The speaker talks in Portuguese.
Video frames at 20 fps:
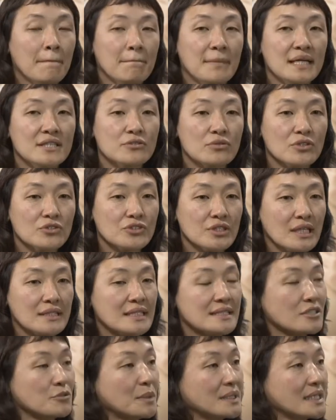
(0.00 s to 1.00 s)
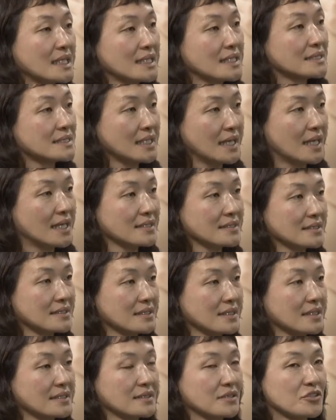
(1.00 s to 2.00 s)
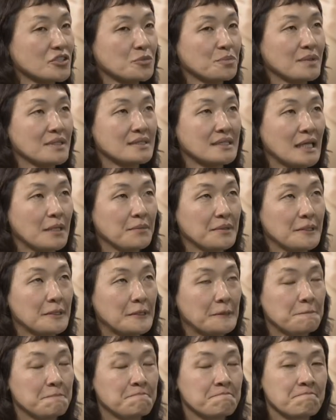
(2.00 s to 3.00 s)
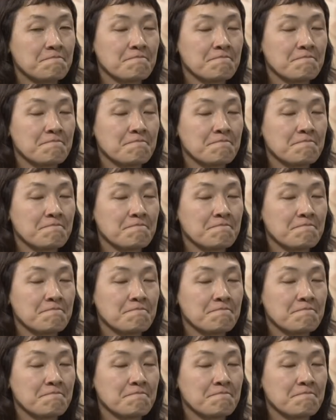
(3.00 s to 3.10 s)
Mas hoje ela tem sido banalizada, né, então a gente percebe que